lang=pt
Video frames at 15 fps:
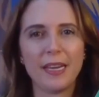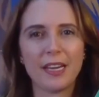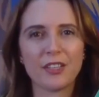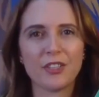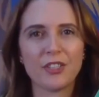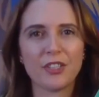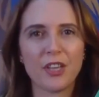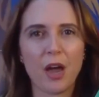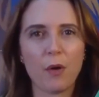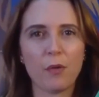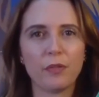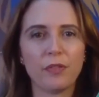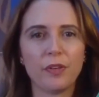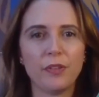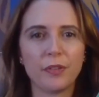também. A gente
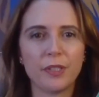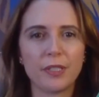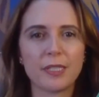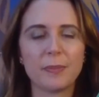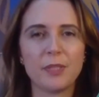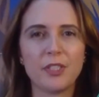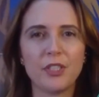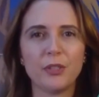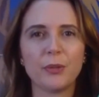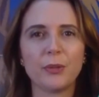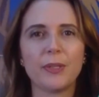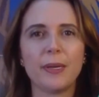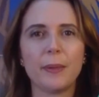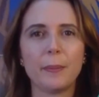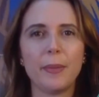está ao vivo
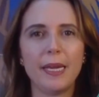transmitindo